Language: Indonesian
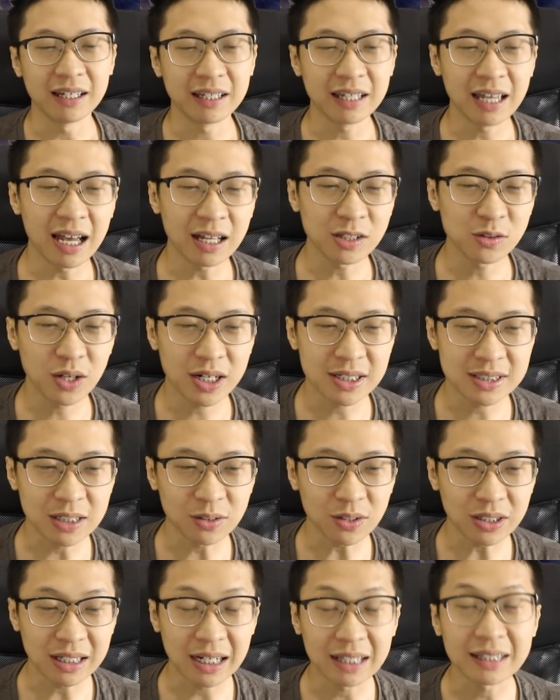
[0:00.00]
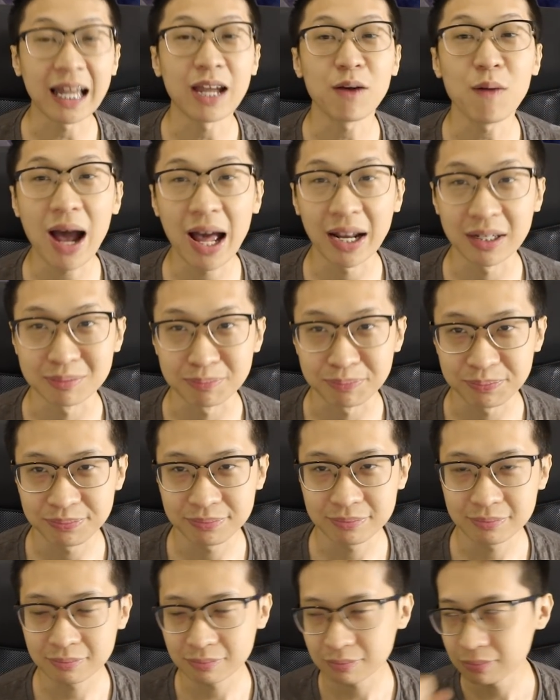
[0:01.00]
yang juara satu adalah Taiwan.
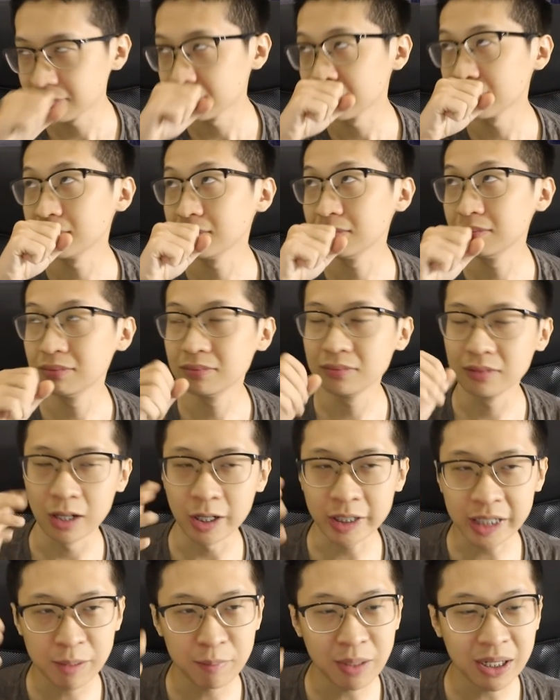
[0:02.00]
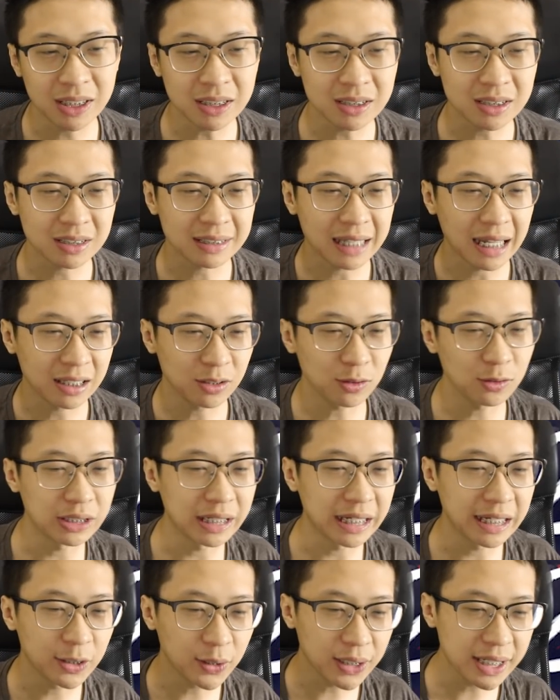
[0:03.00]
Oke, Bang Aja ceritain dulu
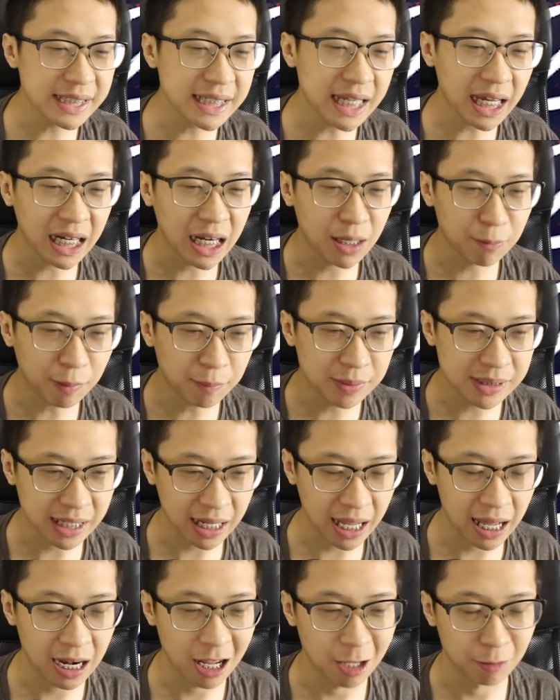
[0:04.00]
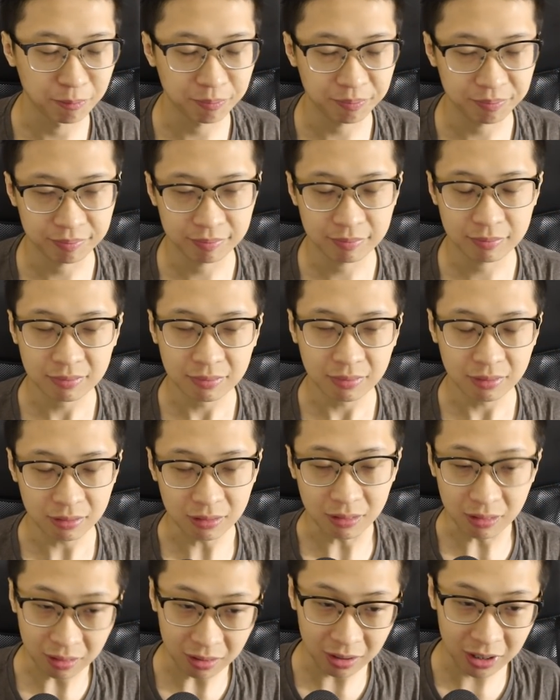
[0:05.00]
Indonesia kenapa bisa kalah.
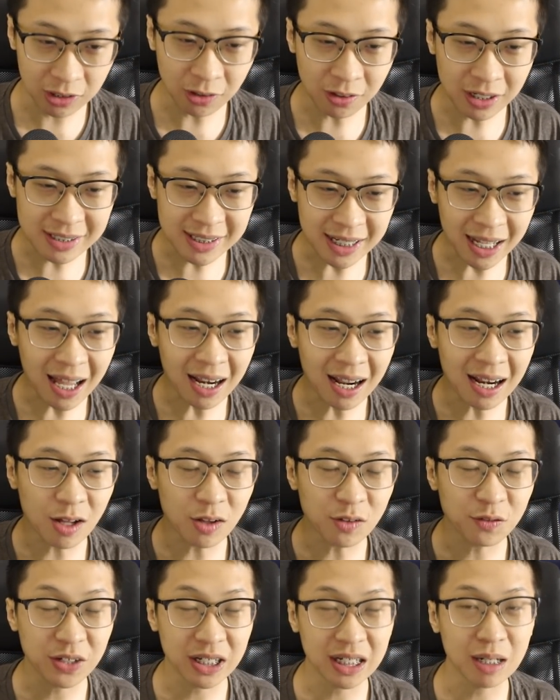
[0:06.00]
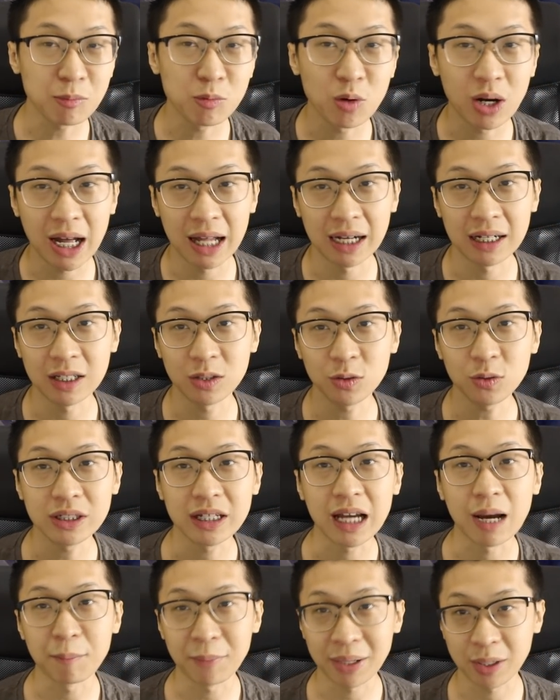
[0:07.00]
Indonesia kalah lawan Vietnam dua kali, itu
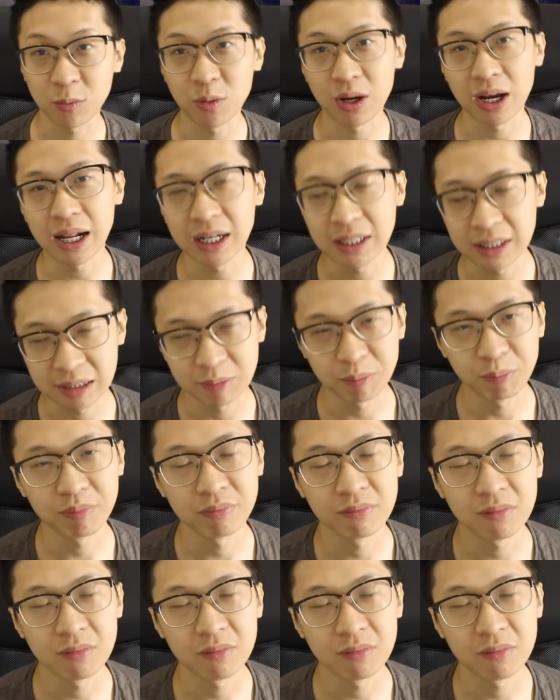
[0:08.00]
di comeback dua kali.